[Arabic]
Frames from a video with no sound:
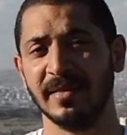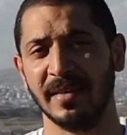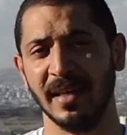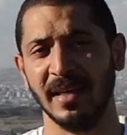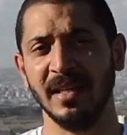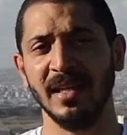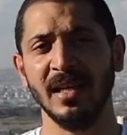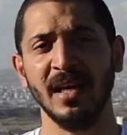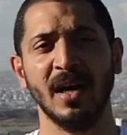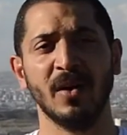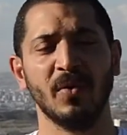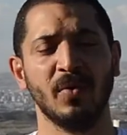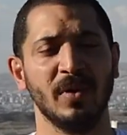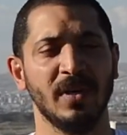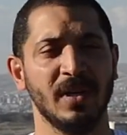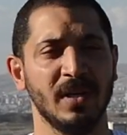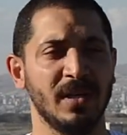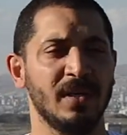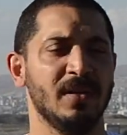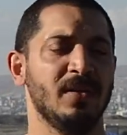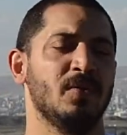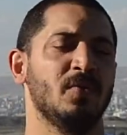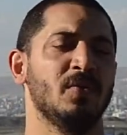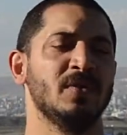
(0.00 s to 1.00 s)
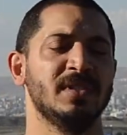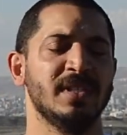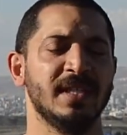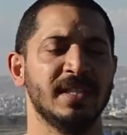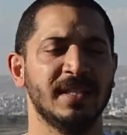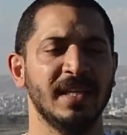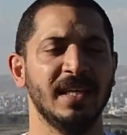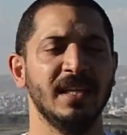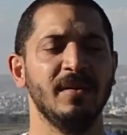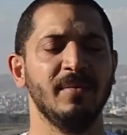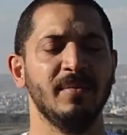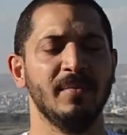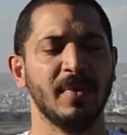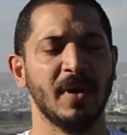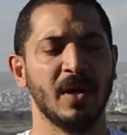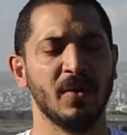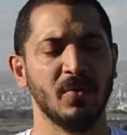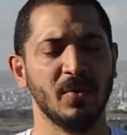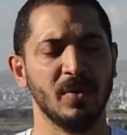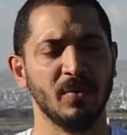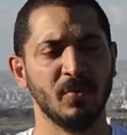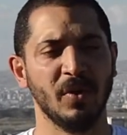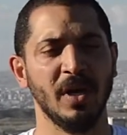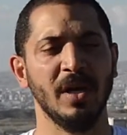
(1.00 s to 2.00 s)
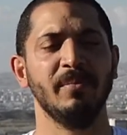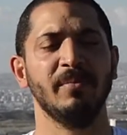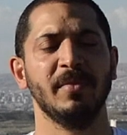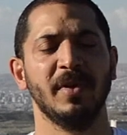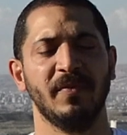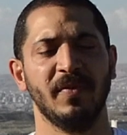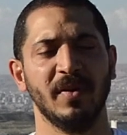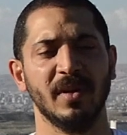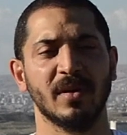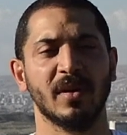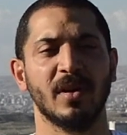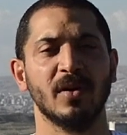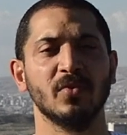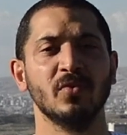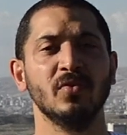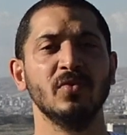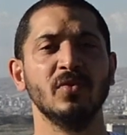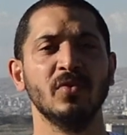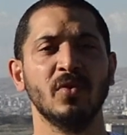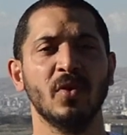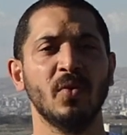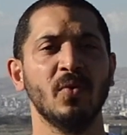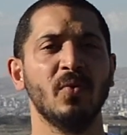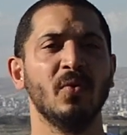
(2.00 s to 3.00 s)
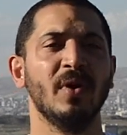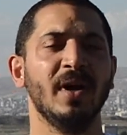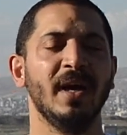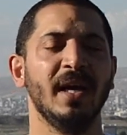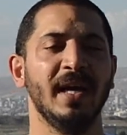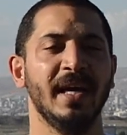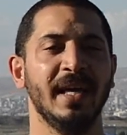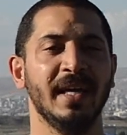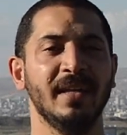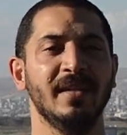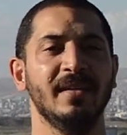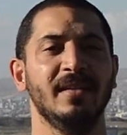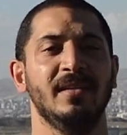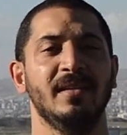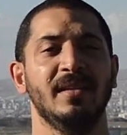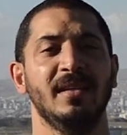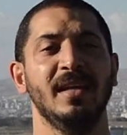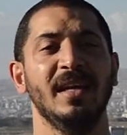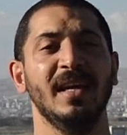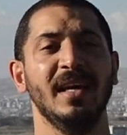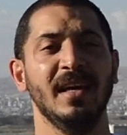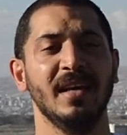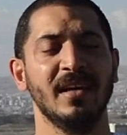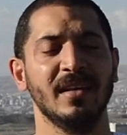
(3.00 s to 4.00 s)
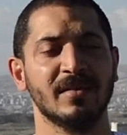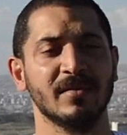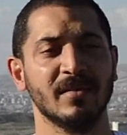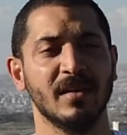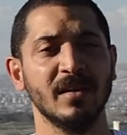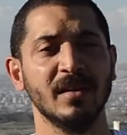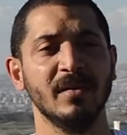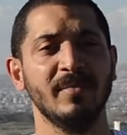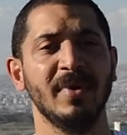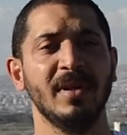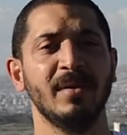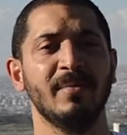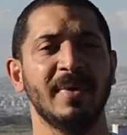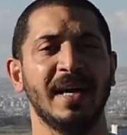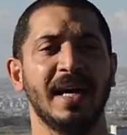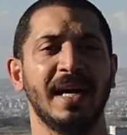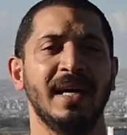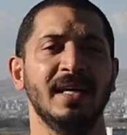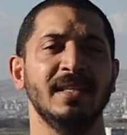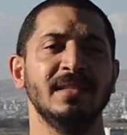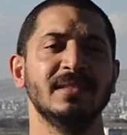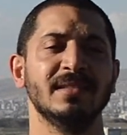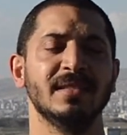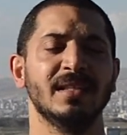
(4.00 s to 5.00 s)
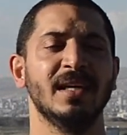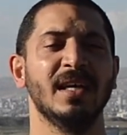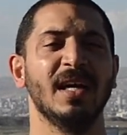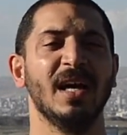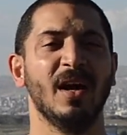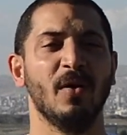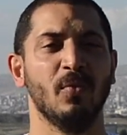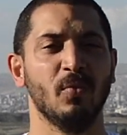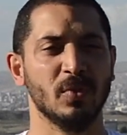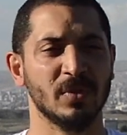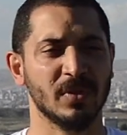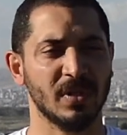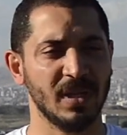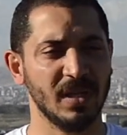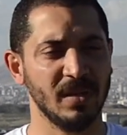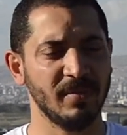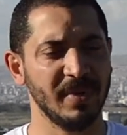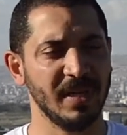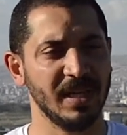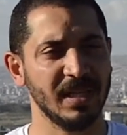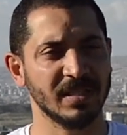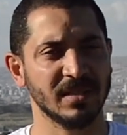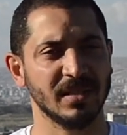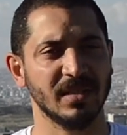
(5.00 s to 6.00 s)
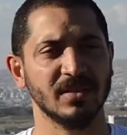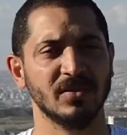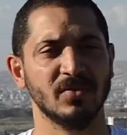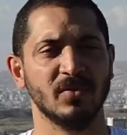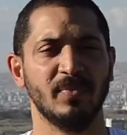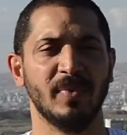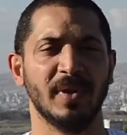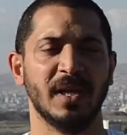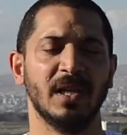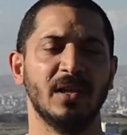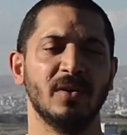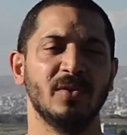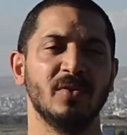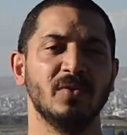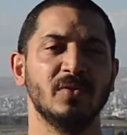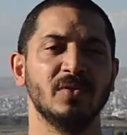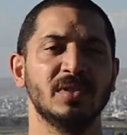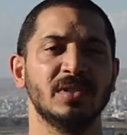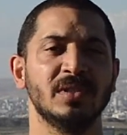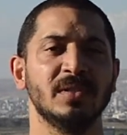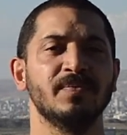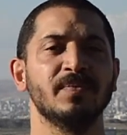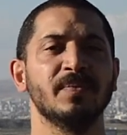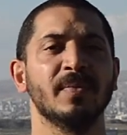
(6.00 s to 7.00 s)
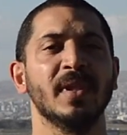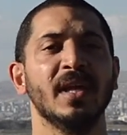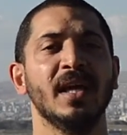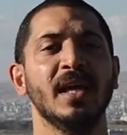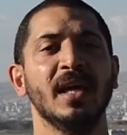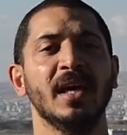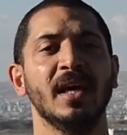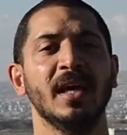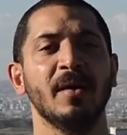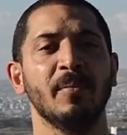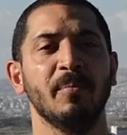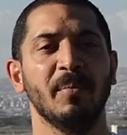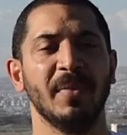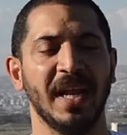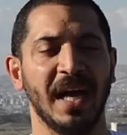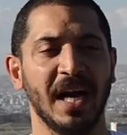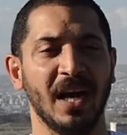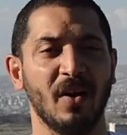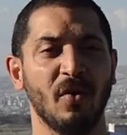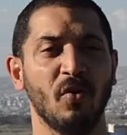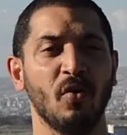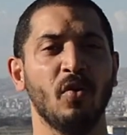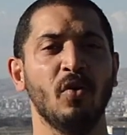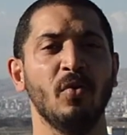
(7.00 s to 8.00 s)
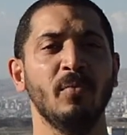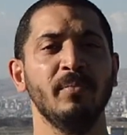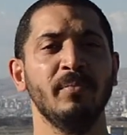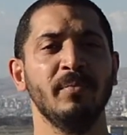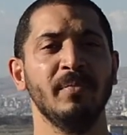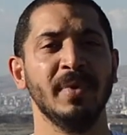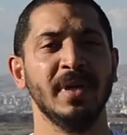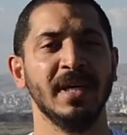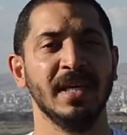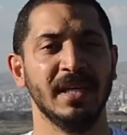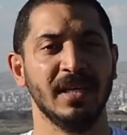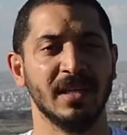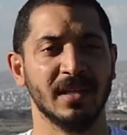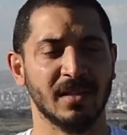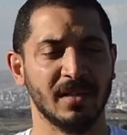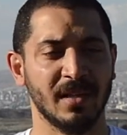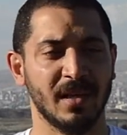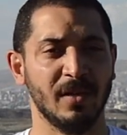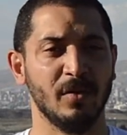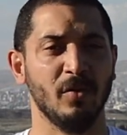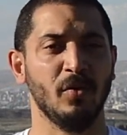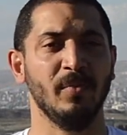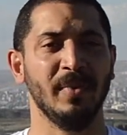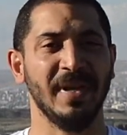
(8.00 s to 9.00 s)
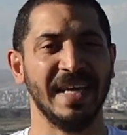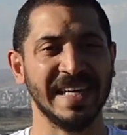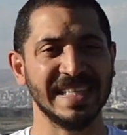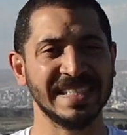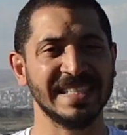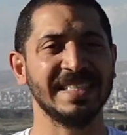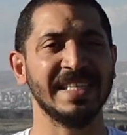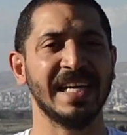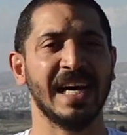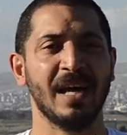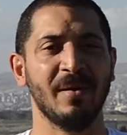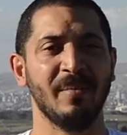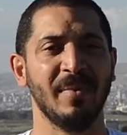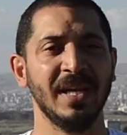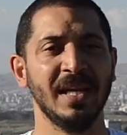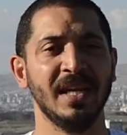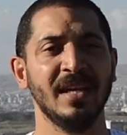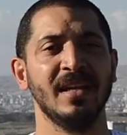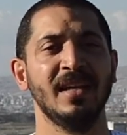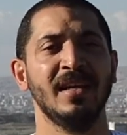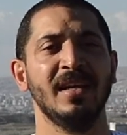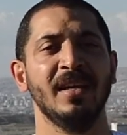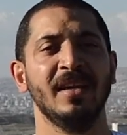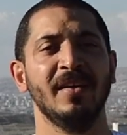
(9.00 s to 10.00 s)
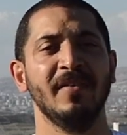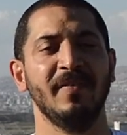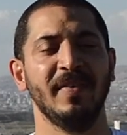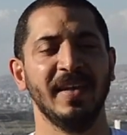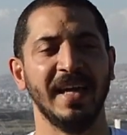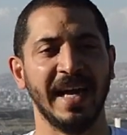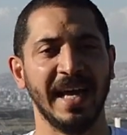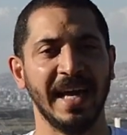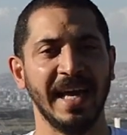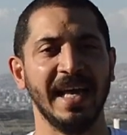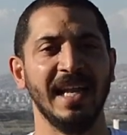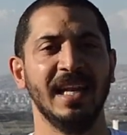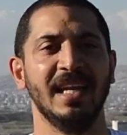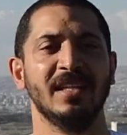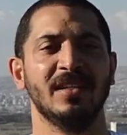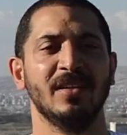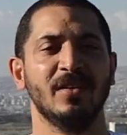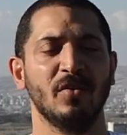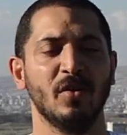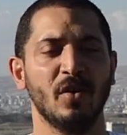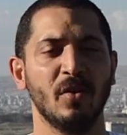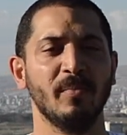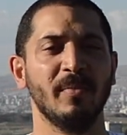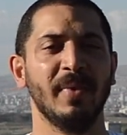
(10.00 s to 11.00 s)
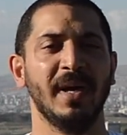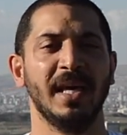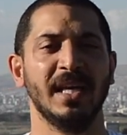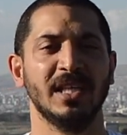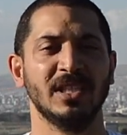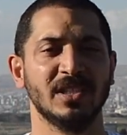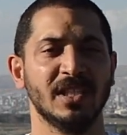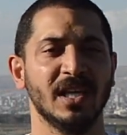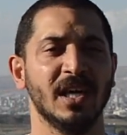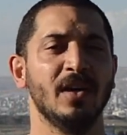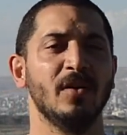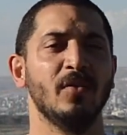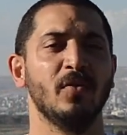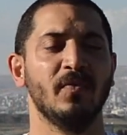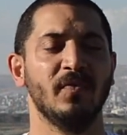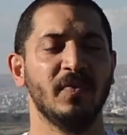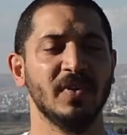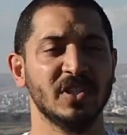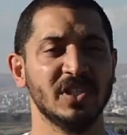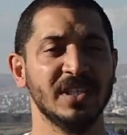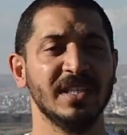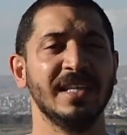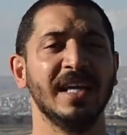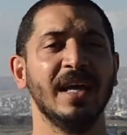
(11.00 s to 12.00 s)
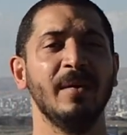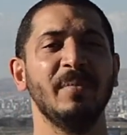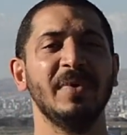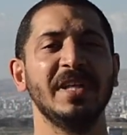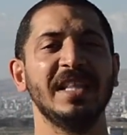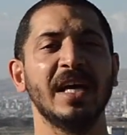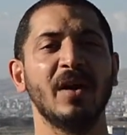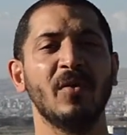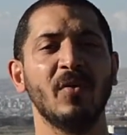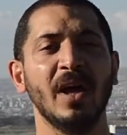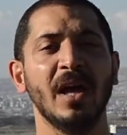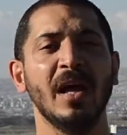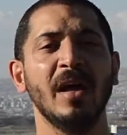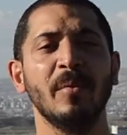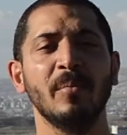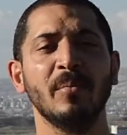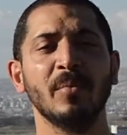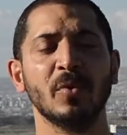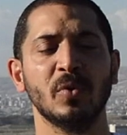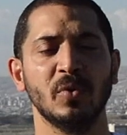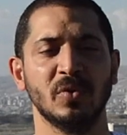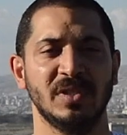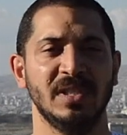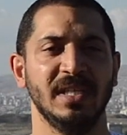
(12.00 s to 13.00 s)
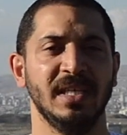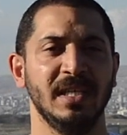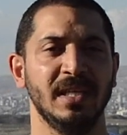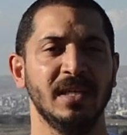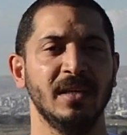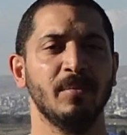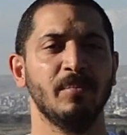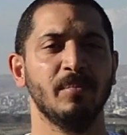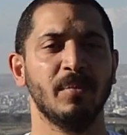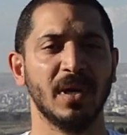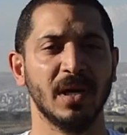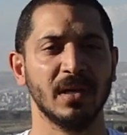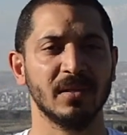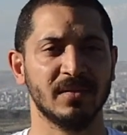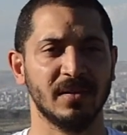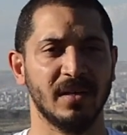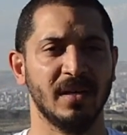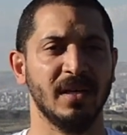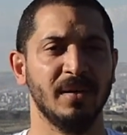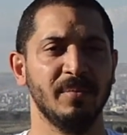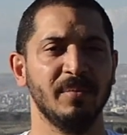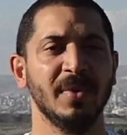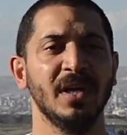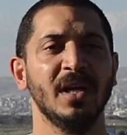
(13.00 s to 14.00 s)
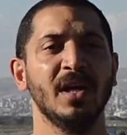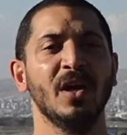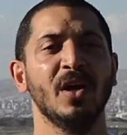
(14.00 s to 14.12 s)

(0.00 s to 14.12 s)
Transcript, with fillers: الثاني او الجزء الثاني او المهم في القانون هو ان طالب المعهد وطالب الليسانس والبكالوريوس من حقهم يطلع لهم اذن عمل في حاله ان هم هيشتغلوا في شركه بدوام جزئي بار تايم